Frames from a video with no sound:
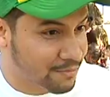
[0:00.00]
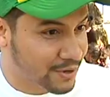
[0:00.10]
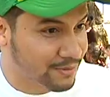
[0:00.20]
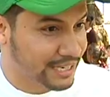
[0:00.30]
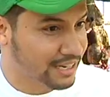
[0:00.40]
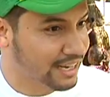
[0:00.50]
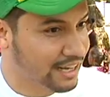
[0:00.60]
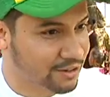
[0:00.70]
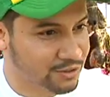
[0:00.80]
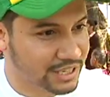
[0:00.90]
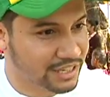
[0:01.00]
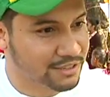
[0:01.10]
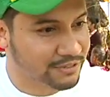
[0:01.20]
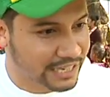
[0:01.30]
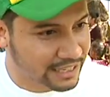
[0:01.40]
pues venirles a dejar un día
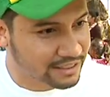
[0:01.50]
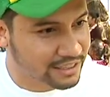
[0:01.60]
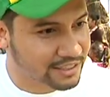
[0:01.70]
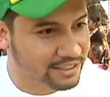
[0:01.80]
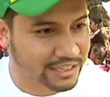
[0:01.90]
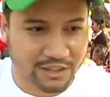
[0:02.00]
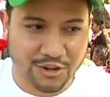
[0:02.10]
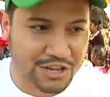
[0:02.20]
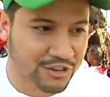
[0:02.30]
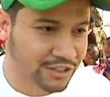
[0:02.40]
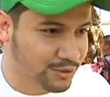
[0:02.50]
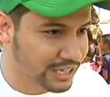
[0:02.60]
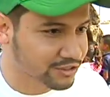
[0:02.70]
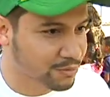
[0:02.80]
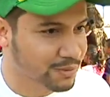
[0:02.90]
diferente, que los niños
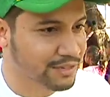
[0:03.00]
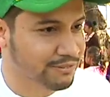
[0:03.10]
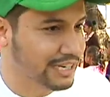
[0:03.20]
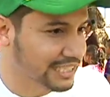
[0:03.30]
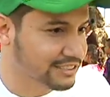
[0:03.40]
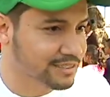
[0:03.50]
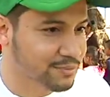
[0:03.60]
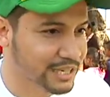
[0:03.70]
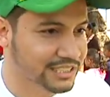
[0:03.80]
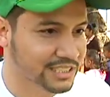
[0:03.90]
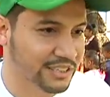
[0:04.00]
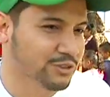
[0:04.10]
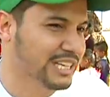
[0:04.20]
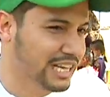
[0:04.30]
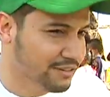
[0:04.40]
estuvieran súper felices, pues ya sabes,
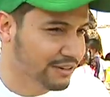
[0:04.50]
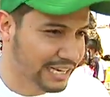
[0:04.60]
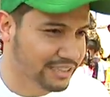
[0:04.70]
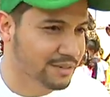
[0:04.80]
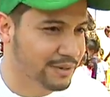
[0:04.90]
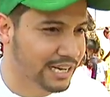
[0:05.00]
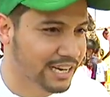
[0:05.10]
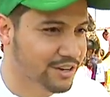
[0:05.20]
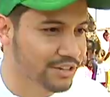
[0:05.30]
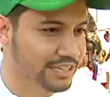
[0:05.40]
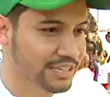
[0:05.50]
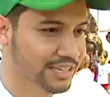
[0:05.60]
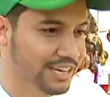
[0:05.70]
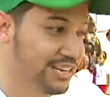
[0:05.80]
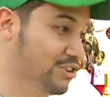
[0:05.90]
un día diferente para ellos en
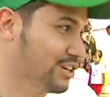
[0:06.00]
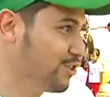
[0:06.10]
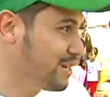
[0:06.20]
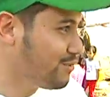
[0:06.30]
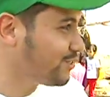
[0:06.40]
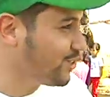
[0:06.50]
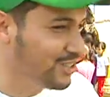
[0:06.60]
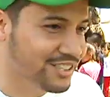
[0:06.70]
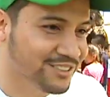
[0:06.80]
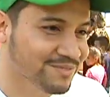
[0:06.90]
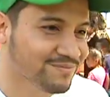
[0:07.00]
realidad y nos reunimos toditos.